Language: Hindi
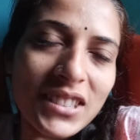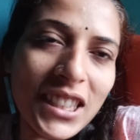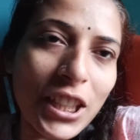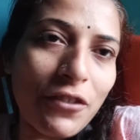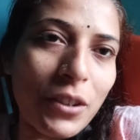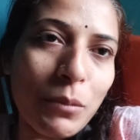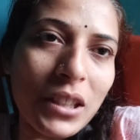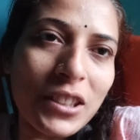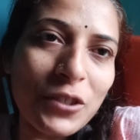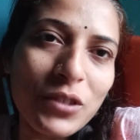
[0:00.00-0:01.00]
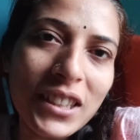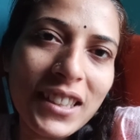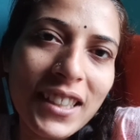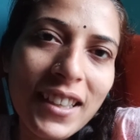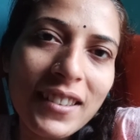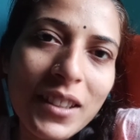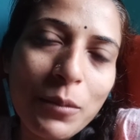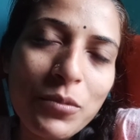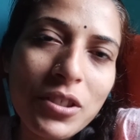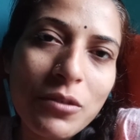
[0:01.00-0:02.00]
चलिए फिर मिलते हैं देखते हैं कैसे
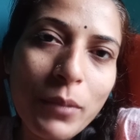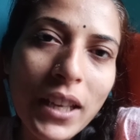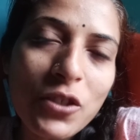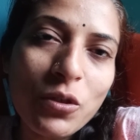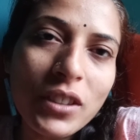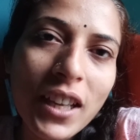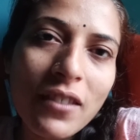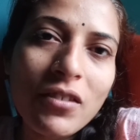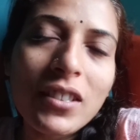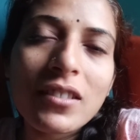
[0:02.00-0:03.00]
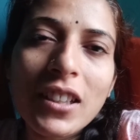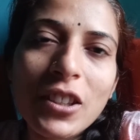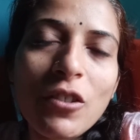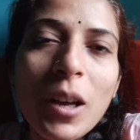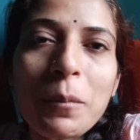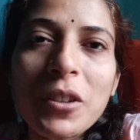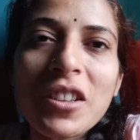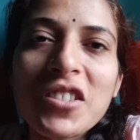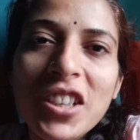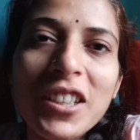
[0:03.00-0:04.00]
सब चीज़ मैनेज होता है फिर जैसा होगा आप
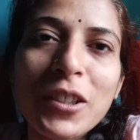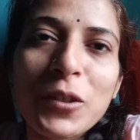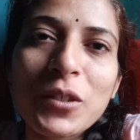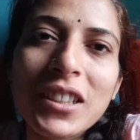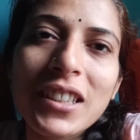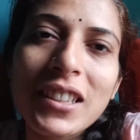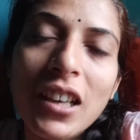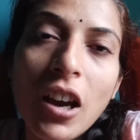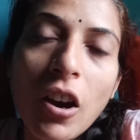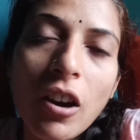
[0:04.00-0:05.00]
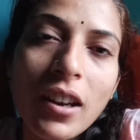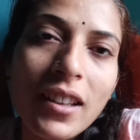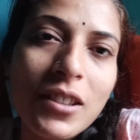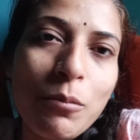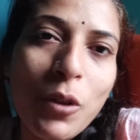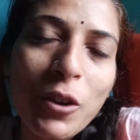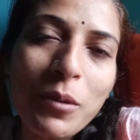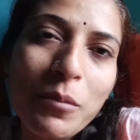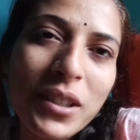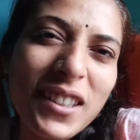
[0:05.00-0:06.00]
साथ शेयर करूँगी और ऐसे ब्लॉग
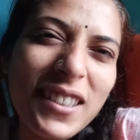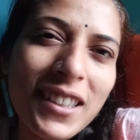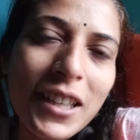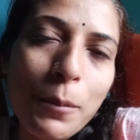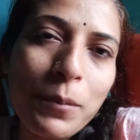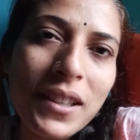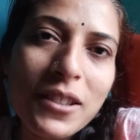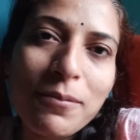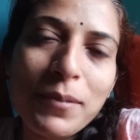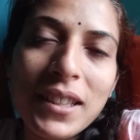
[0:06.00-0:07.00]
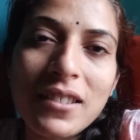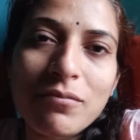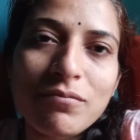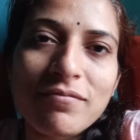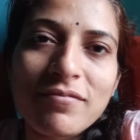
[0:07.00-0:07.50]
में बने रहिएगा प्लीज़ प्लीज़